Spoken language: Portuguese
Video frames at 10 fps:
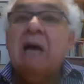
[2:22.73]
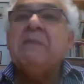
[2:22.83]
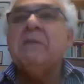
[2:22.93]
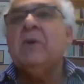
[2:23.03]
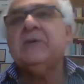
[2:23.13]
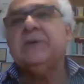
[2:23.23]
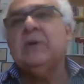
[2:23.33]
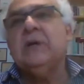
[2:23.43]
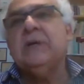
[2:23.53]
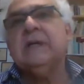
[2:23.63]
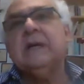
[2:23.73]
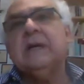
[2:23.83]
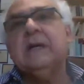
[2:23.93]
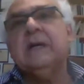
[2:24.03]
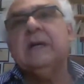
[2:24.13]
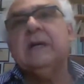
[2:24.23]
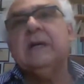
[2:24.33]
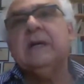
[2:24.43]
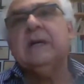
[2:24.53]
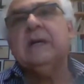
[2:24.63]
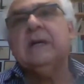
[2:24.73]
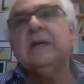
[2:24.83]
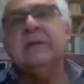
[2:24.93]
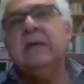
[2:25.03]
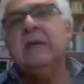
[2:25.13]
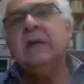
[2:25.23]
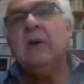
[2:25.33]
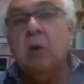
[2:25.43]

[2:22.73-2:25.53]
O que mais me emociona na minha cidade